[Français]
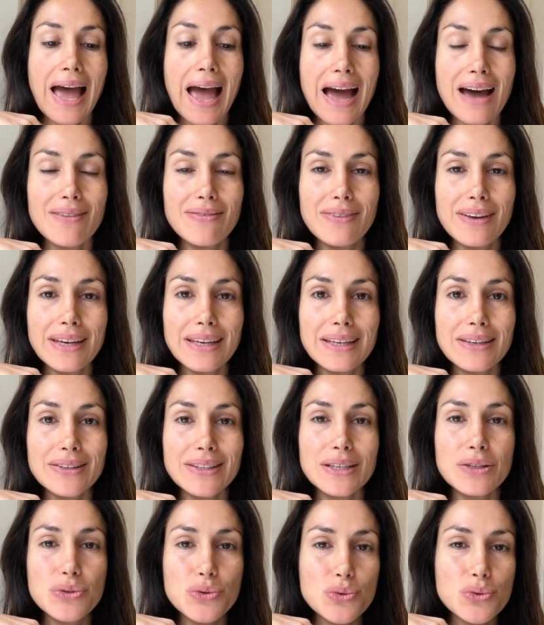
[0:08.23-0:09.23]
avec
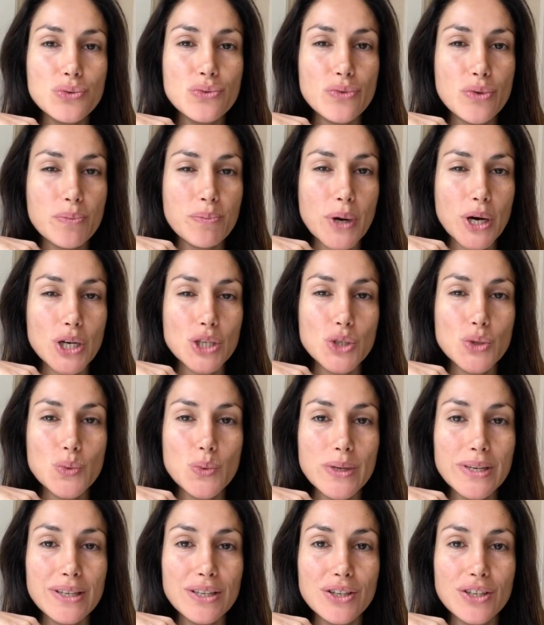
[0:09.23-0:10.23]
des tout nouveaux
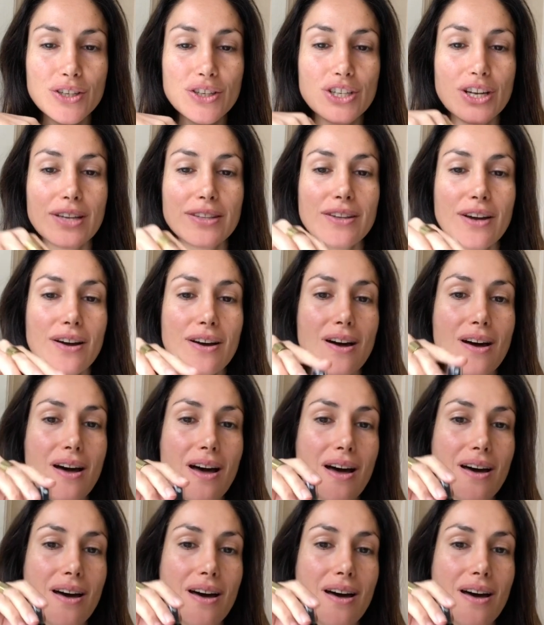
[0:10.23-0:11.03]
produits que j'adore.